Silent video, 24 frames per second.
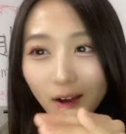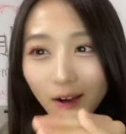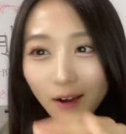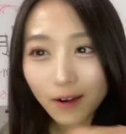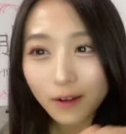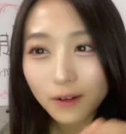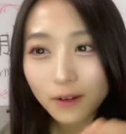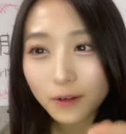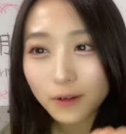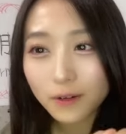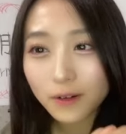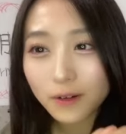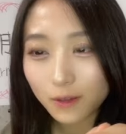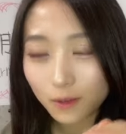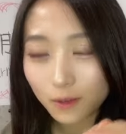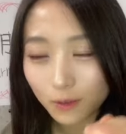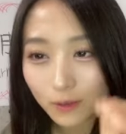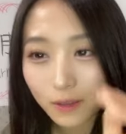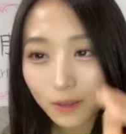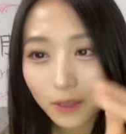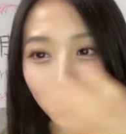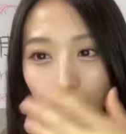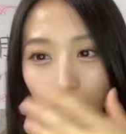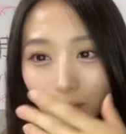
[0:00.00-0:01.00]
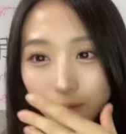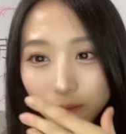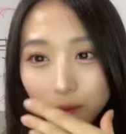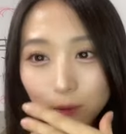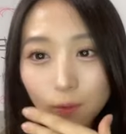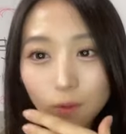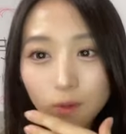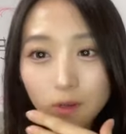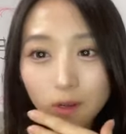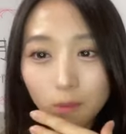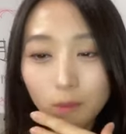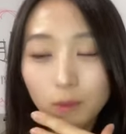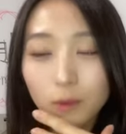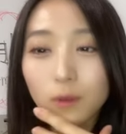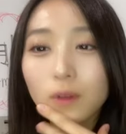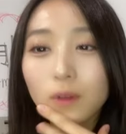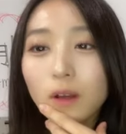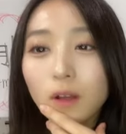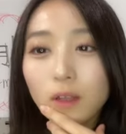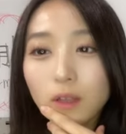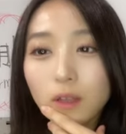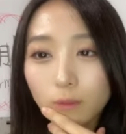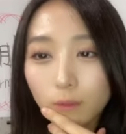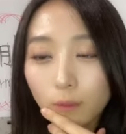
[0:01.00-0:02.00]
あるらしくてそのオオカミの
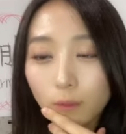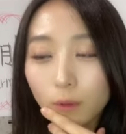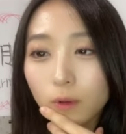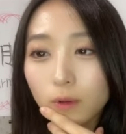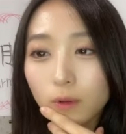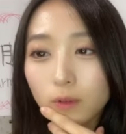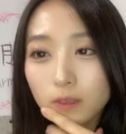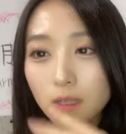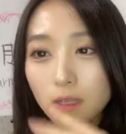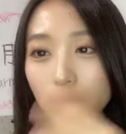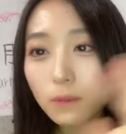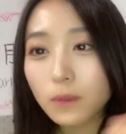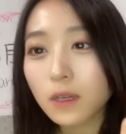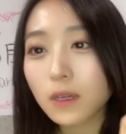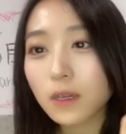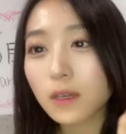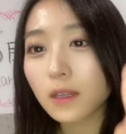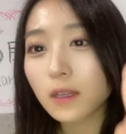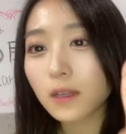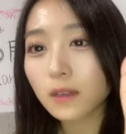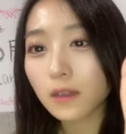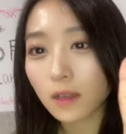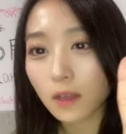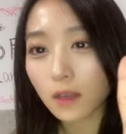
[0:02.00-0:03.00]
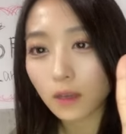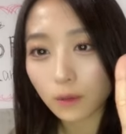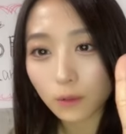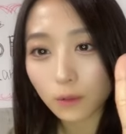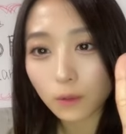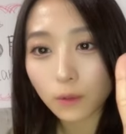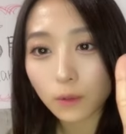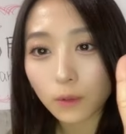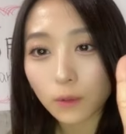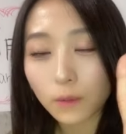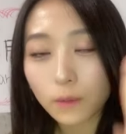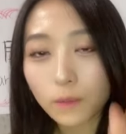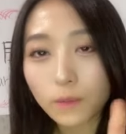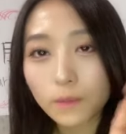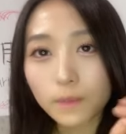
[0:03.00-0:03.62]
中にも3匹いたんだけど